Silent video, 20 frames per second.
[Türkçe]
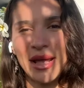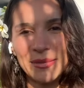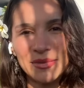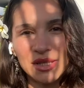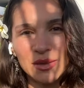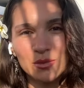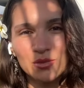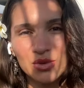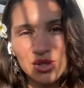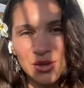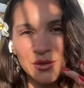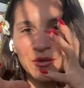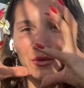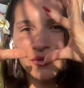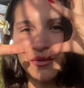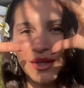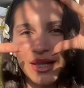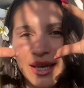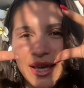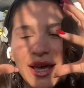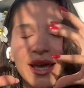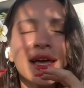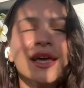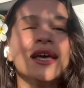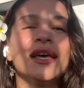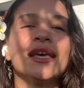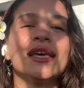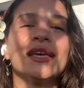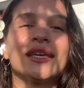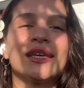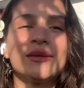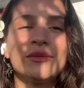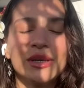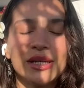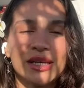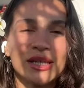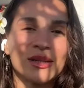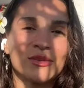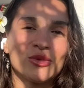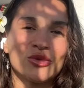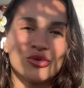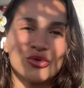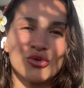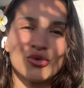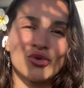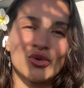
Hepsi zıf diye 2023'ün